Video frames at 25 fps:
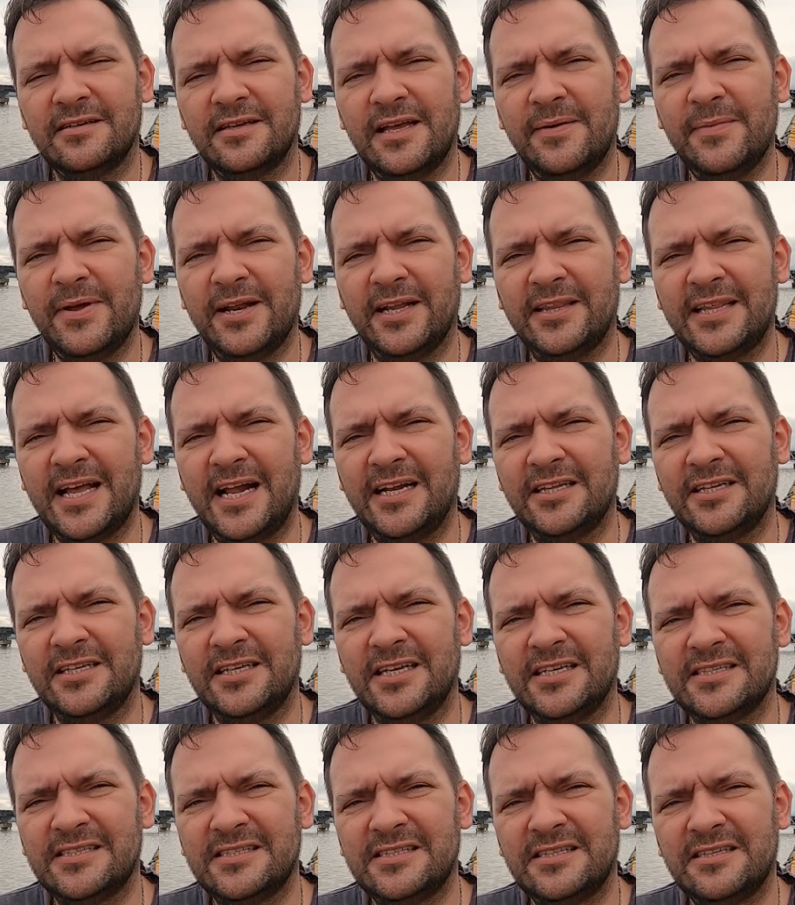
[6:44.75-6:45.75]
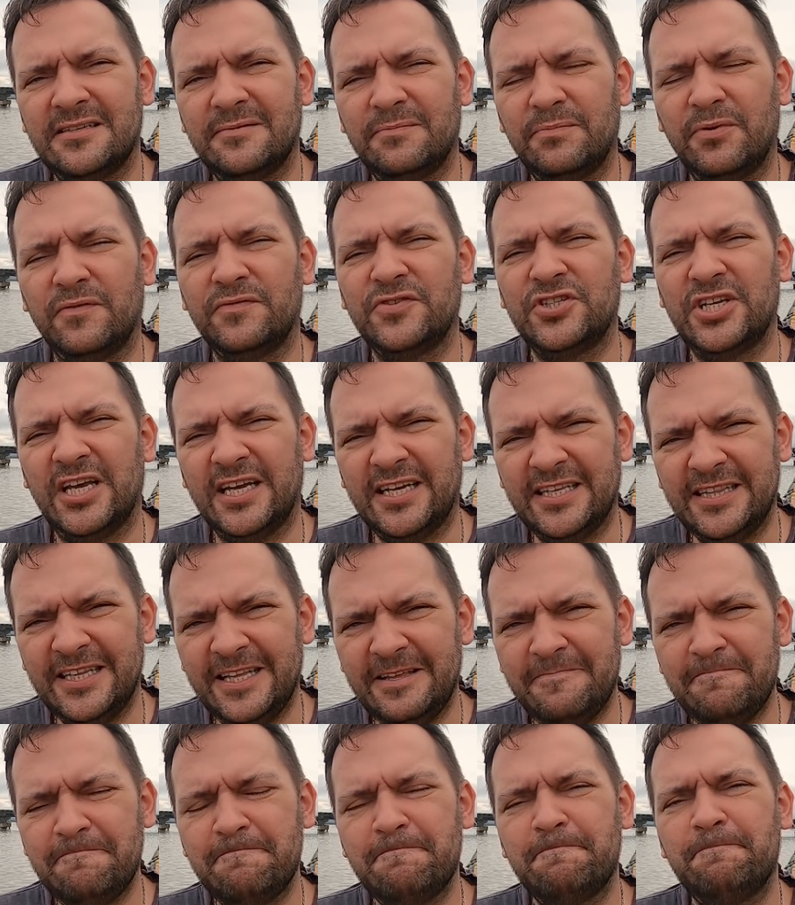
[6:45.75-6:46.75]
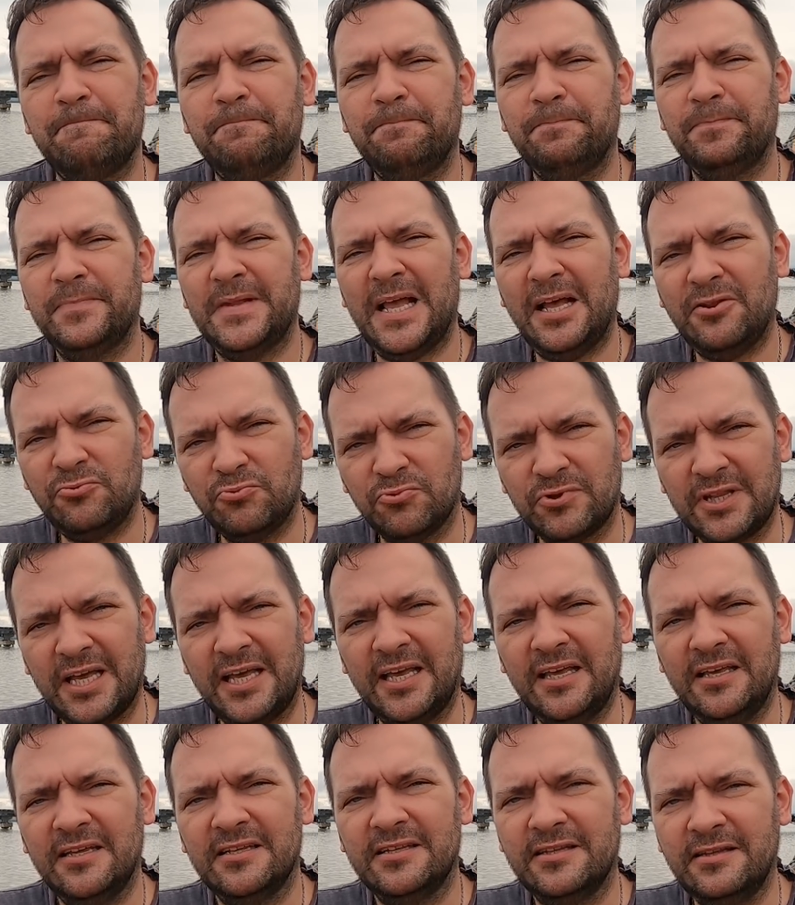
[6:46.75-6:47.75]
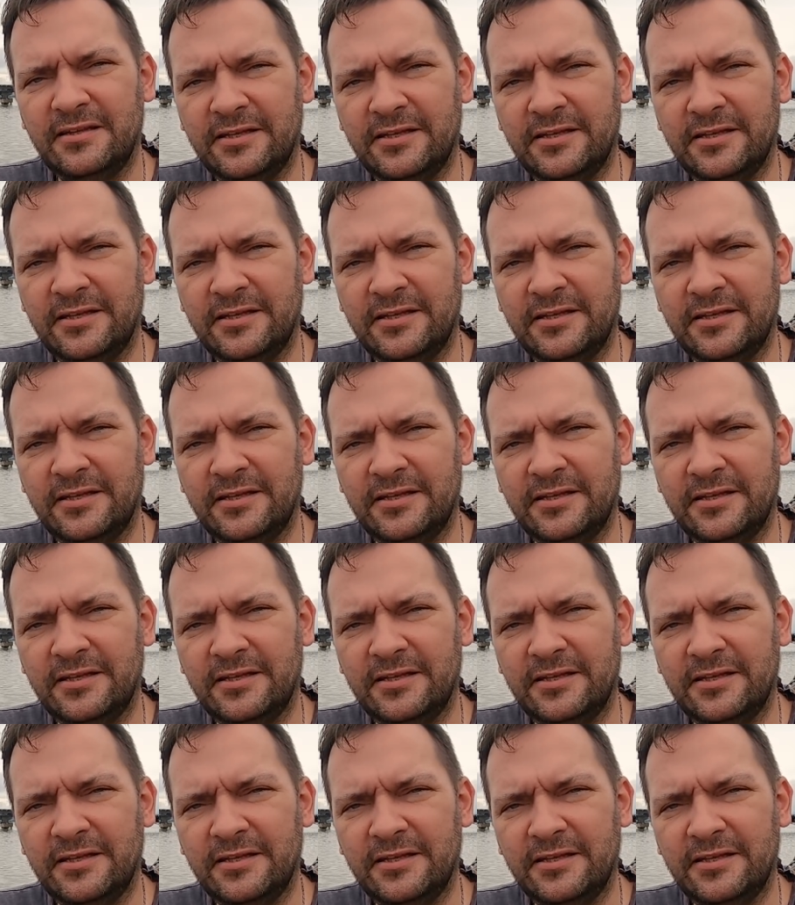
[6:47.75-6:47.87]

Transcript: emerytalny jest powszechny, a tutaj